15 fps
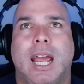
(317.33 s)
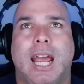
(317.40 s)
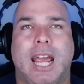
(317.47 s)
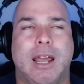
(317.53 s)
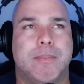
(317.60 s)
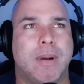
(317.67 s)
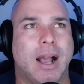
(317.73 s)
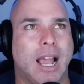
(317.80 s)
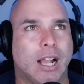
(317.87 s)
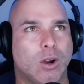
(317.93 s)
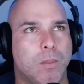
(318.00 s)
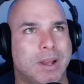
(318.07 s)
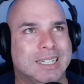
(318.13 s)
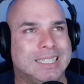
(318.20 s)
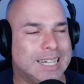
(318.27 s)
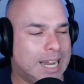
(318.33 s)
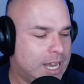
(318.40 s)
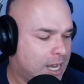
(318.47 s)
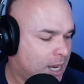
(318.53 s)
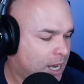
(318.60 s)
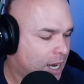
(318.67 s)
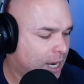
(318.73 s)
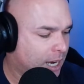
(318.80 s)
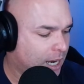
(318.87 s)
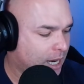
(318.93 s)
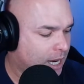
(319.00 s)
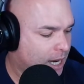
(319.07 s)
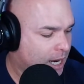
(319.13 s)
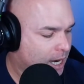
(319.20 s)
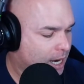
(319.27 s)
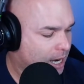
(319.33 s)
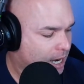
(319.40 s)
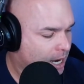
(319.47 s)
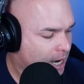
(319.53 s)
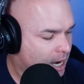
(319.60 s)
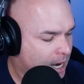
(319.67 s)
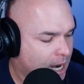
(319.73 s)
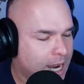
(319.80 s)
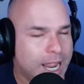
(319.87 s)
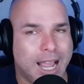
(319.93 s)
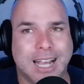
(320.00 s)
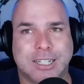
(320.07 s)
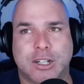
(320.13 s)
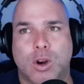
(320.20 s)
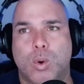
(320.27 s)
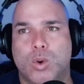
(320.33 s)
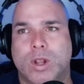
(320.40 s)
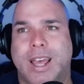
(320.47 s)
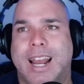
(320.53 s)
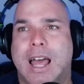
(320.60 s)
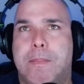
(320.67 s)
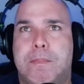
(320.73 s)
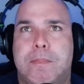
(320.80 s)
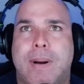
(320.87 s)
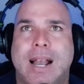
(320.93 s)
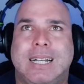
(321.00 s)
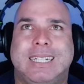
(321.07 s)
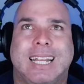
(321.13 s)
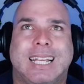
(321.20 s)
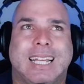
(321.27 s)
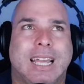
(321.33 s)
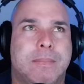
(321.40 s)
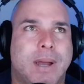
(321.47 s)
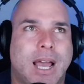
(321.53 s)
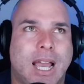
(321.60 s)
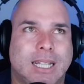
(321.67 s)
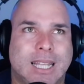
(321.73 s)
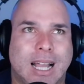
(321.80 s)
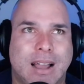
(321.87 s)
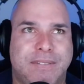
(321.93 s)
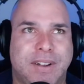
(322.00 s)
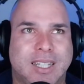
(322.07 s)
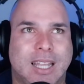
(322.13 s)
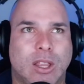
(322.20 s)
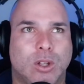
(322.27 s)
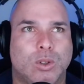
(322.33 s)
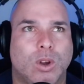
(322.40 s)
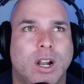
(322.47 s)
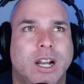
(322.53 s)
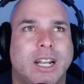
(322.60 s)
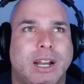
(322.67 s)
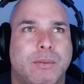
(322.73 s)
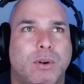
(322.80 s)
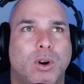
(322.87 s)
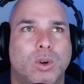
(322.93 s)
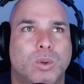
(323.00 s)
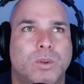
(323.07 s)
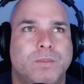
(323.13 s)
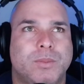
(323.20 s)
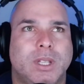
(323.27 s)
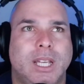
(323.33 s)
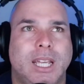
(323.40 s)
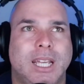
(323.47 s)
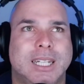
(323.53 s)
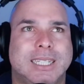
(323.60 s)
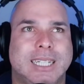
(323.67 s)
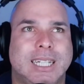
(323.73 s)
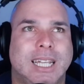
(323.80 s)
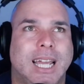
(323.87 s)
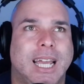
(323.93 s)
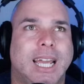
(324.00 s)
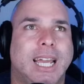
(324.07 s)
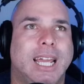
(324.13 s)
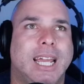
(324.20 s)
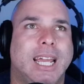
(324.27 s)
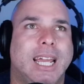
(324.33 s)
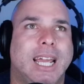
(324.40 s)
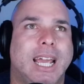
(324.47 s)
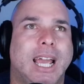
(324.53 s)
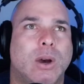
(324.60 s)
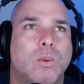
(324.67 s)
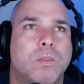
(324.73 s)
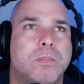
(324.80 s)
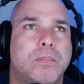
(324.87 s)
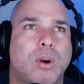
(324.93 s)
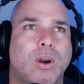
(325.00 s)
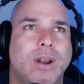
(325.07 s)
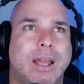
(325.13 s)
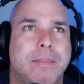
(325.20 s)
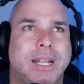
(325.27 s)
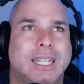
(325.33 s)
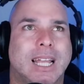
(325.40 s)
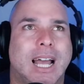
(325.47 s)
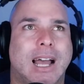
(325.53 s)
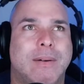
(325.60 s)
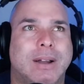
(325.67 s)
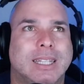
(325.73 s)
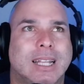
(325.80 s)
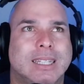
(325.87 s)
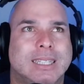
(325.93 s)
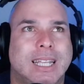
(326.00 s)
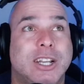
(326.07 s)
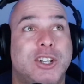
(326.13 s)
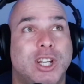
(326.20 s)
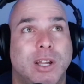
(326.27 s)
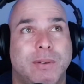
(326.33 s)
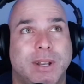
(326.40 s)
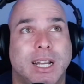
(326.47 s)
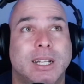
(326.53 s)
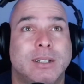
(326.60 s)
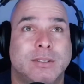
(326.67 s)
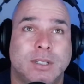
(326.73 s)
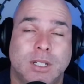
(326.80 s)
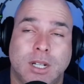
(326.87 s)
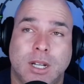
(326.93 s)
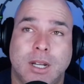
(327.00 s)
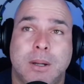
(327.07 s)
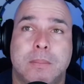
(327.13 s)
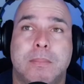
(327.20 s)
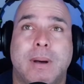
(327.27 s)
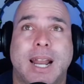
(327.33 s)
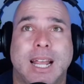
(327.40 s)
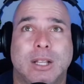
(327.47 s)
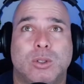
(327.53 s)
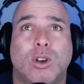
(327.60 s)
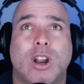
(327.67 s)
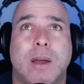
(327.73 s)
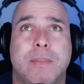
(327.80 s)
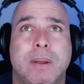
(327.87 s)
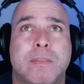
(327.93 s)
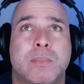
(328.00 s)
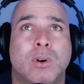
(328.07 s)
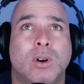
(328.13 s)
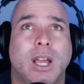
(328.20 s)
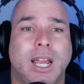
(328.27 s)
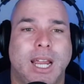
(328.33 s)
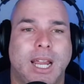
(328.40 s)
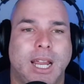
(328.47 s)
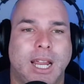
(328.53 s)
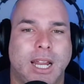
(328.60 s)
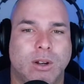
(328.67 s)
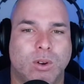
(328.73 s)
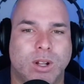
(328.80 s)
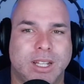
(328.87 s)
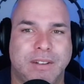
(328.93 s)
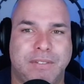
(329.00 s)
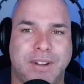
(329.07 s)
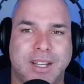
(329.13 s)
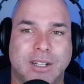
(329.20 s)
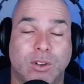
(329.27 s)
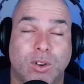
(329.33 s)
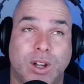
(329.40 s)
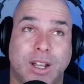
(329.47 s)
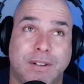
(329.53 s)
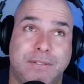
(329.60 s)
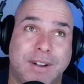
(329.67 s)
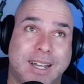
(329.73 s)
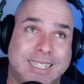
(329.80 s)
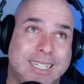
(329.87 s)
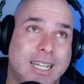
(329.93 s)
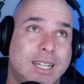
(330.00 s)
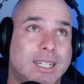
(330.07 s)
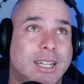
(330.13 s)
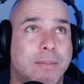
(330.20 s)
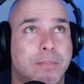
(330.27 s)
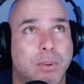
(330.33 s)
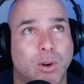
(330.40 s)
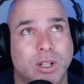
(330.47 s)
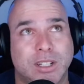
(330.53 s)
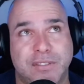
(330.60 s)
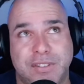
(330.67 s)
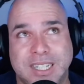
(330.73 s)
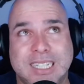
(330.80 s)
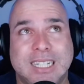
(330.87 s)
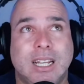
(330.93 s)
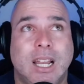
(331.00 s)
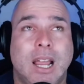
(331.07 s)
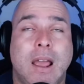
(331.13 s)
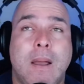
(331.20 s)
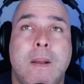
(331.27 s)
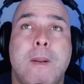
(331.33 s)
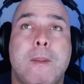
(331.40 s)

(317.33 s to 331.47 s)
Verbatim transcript: Eh, van a comenzar y eso es una de las partes que más están afectando todo el revolú. Y sí, eh, es un problemita bastante chévere para esto ahora mismo. Eh, no, es no es fácil, tampoco es difícil.